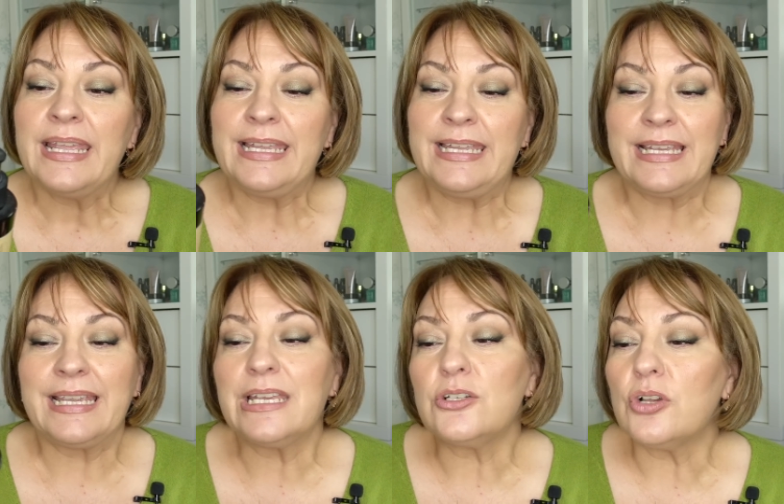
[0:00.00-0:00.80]
¿Y
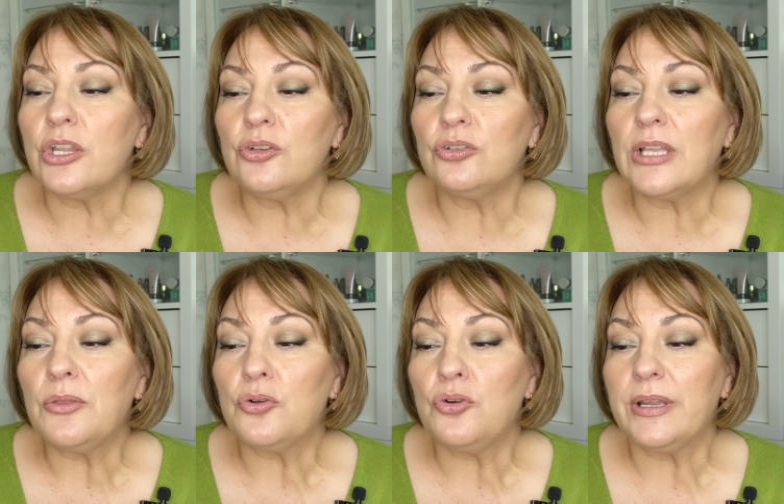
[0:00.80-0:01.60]
qué es lo que yo he
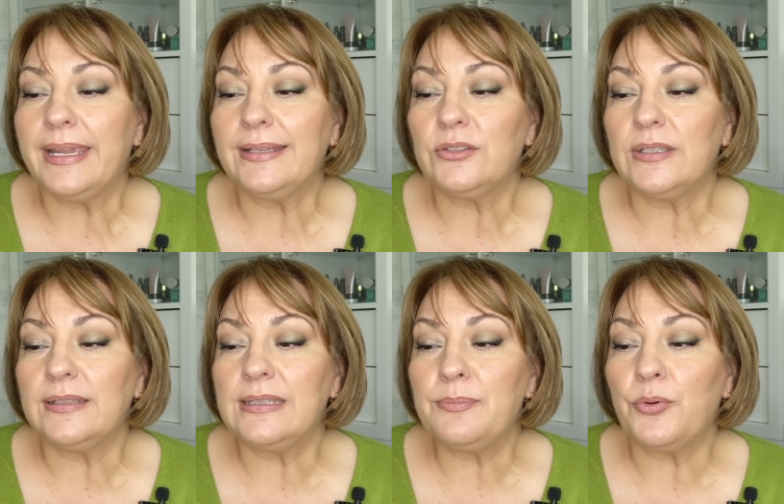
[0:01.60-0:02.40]
notado con
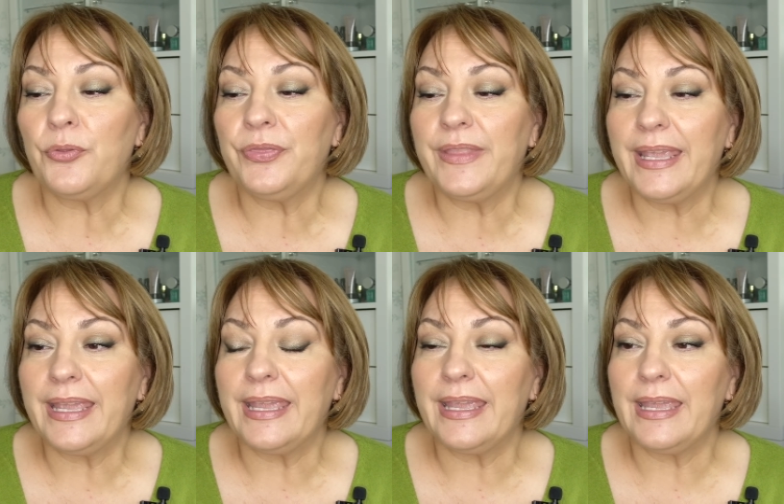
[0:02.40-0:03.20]
este tipo
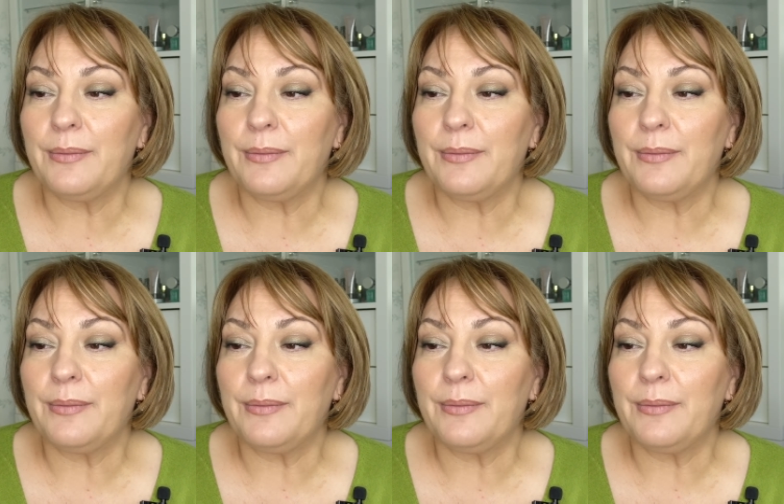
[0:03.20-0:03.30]
de,